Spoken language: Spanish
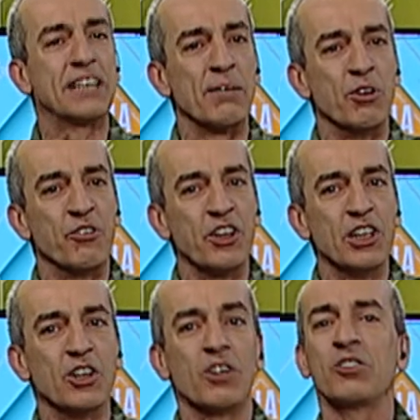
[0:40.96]
muy
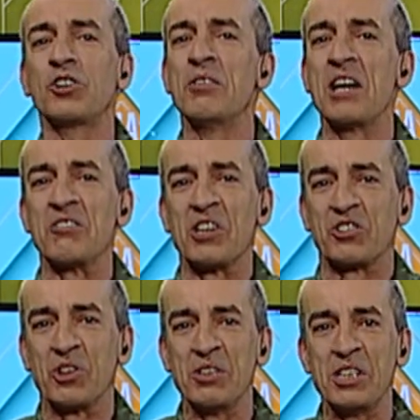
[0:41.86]
frío, todavía no ha
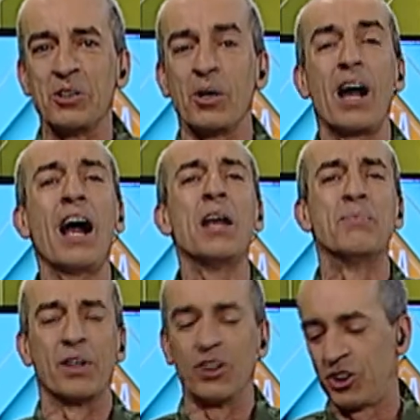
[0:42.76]
llovido, hay
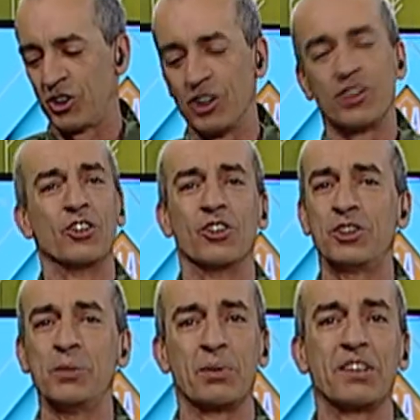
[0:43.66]
pronósticos de todo
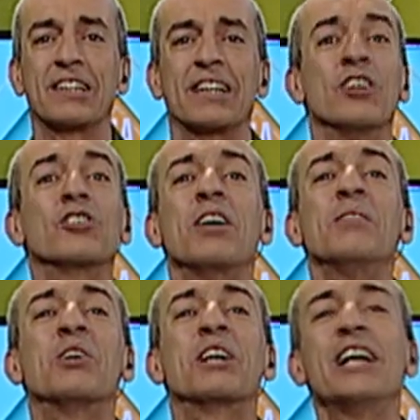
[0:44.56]
tipo, así que no
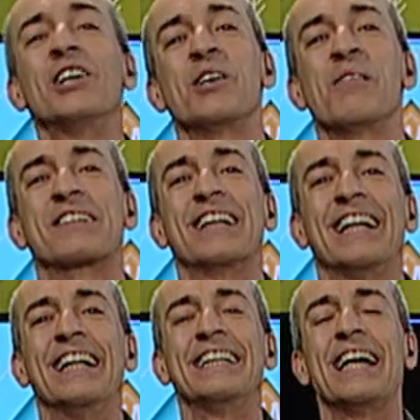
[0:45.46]
sabemos qué es lo que va a pasar en
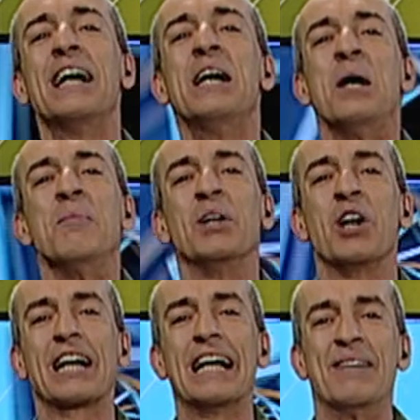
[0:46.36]
el día, pero
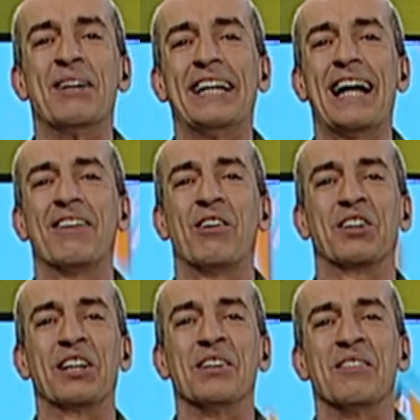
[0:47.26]
acá en la mañana vamos a
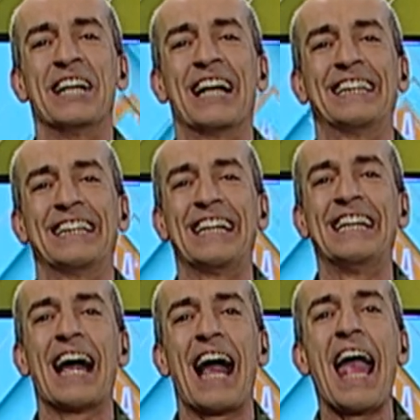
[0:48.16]
tener una mañana
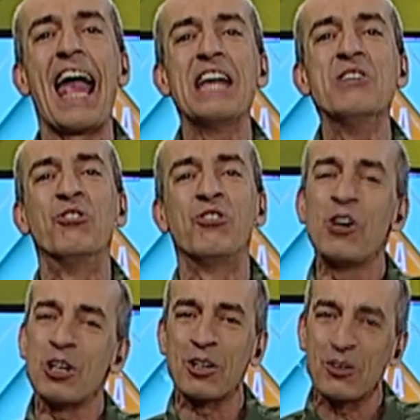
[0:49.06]
entretenida e
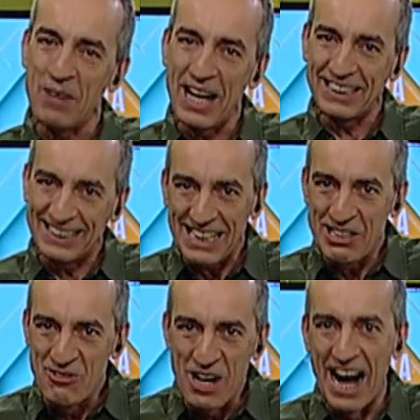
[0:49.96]

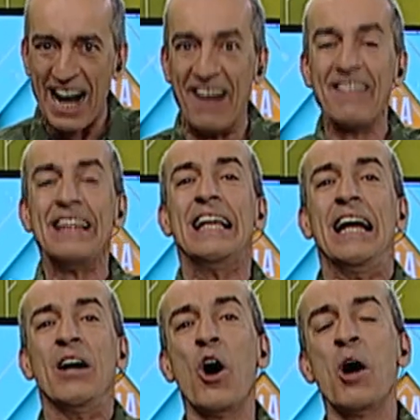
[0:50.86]
informativa.
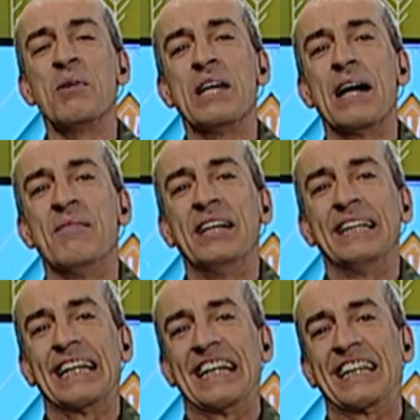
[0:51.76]

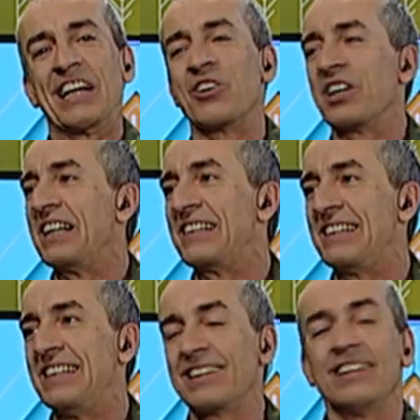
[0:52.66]
Obviamente les tengo que
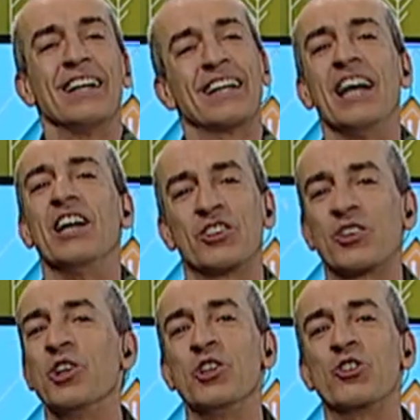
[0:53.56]
decir que
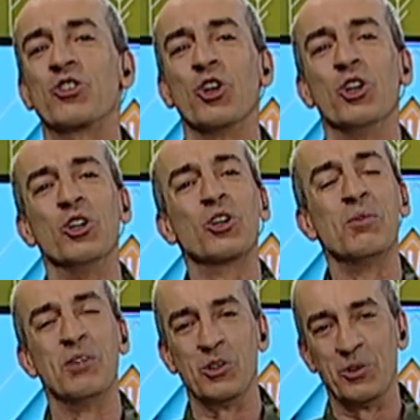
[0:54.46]
estoy solo
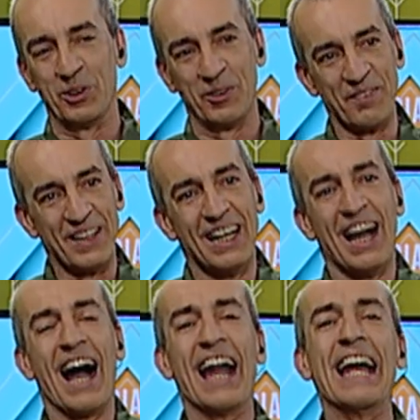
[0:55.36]
como el uno.
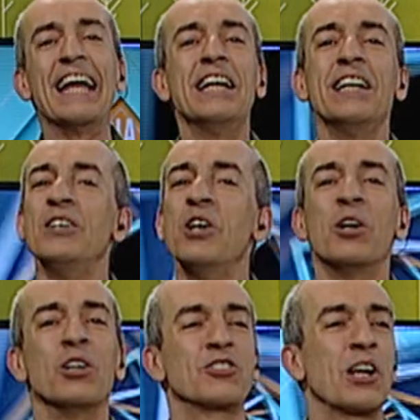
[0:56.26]
Anaí no
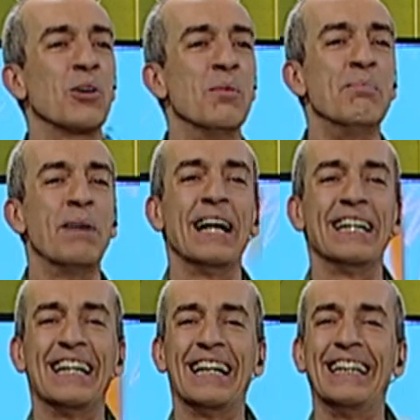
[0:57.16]
nos acompañe
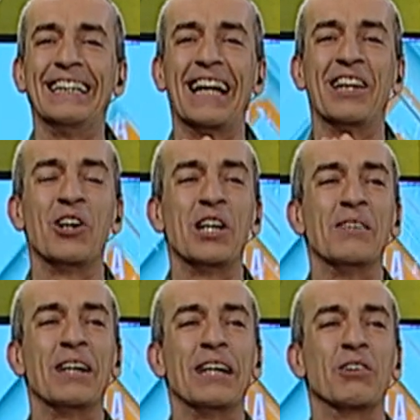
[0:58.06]
en el día de hoy. Le
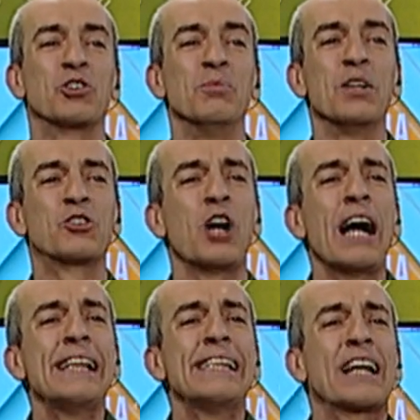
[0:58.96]
mandamos un beso.
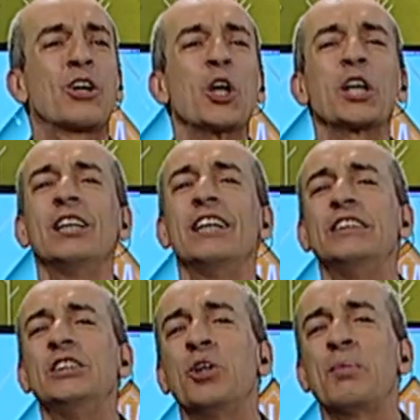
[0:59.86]
Anda
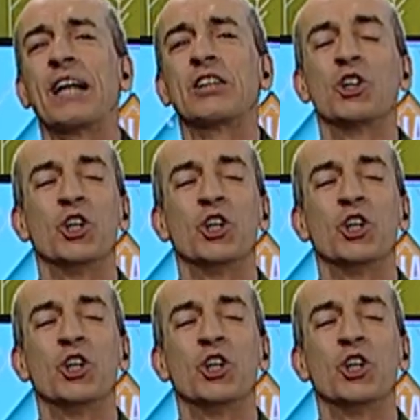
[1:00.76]
corriendo para todos